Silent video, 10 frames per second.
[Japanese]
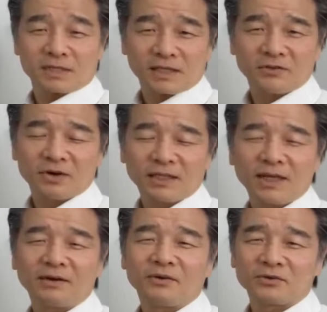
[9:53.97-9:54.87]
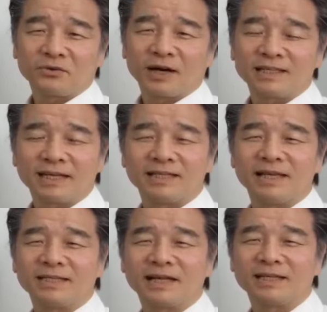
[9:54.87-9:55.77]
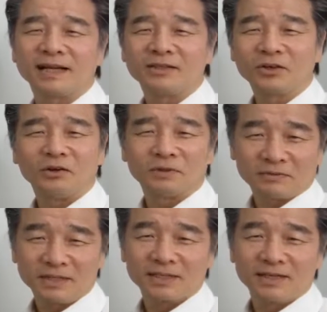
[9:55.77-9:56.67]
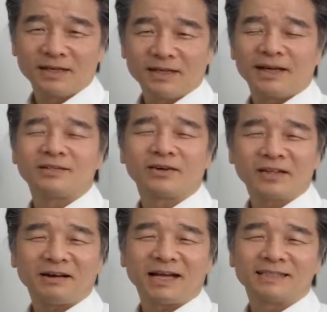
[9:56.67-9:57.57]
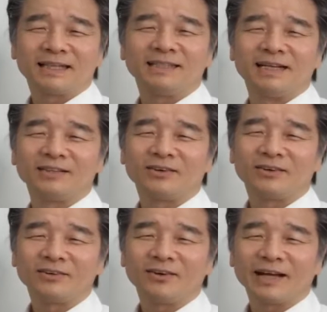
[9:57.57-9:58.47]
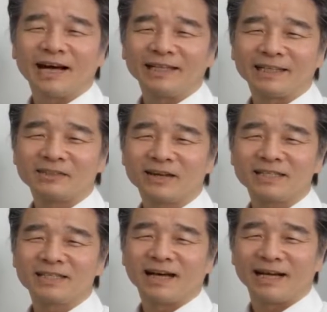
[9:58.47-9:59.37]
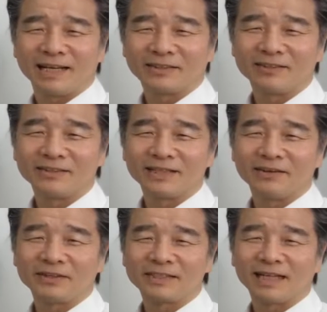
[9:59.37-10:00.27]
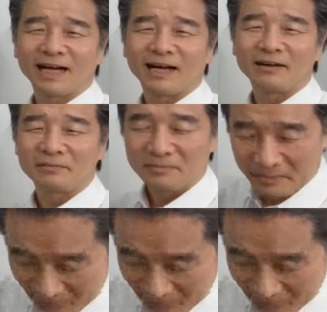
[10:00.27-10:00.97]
別の動画でご紹介させていただきたいと思いますそれではチャンネル登録をお願いいたしますありがとうございました